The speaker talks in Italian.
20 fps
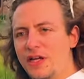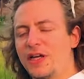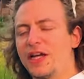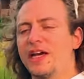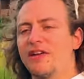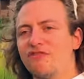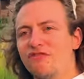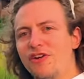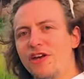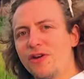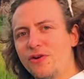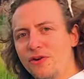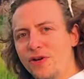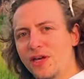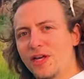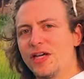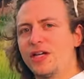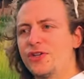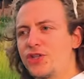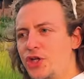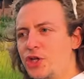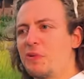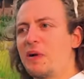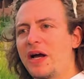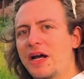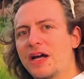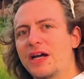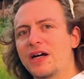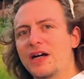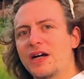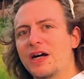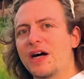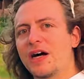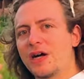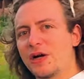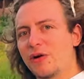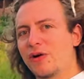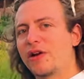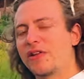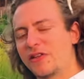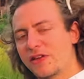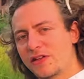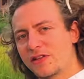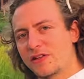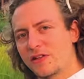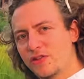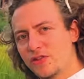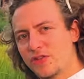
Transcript: è vero che ci manca ancora 30